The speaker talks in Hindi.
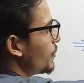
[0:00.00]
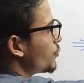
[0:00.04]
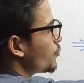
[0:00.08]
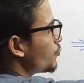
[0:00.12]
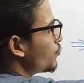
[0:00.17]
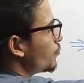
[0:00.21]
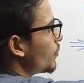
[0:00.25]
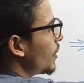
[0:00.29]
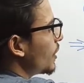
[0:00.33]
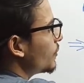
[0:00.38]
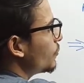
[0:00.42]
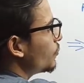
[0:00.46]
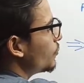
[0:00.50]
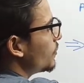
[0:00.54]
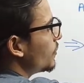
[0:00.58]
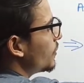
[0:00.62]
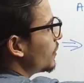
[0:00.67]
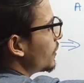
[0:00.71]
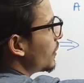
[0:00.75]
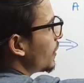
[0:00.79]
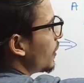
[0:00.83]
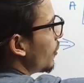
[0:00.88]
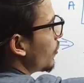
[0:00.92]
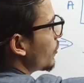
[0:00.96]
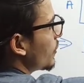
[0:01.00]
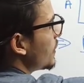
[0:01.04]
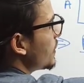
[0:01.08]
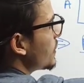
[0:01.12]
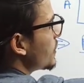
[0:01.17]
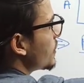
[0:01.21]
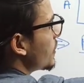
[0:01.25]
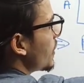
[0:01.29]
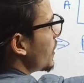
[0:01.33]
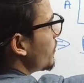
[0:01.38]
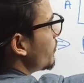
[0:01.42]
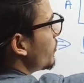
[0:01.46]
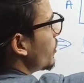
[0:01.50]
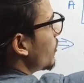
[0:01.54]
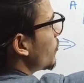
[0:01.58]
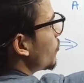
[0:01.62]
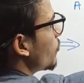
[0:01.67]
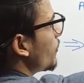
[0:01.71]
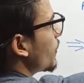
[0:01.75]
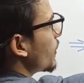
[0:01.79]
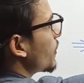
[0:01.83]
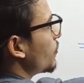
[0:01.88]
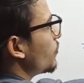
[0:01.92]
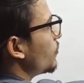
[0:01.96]
पे छुआ दो और इस टर्मिनल
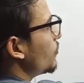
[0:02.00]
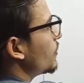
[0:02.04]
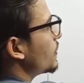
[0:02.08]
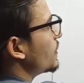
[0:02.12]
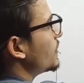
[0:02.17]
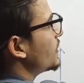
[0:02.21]
को पकड़ो